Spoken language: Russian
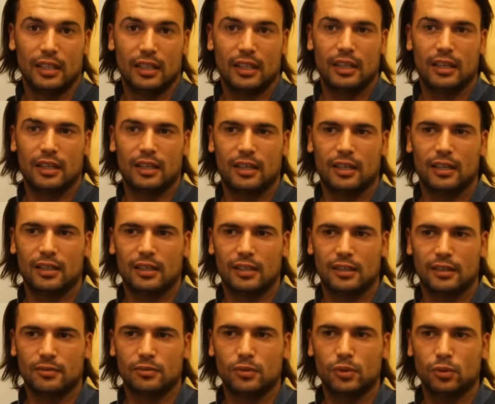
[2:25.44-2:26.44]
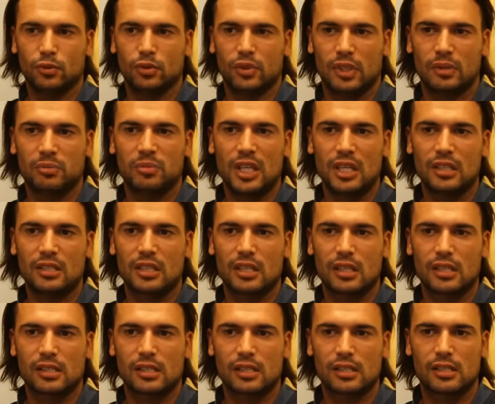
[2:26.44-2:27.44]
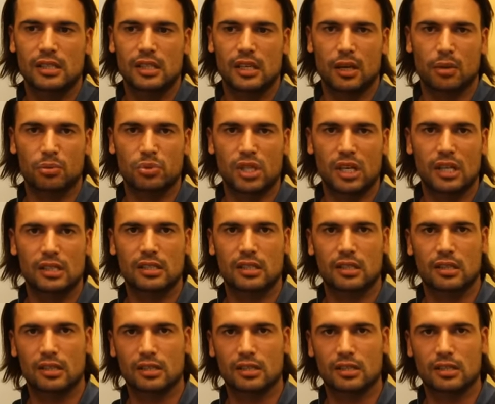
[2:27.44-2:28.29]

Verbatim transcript: А, ну, и мне интересно с ней общаться,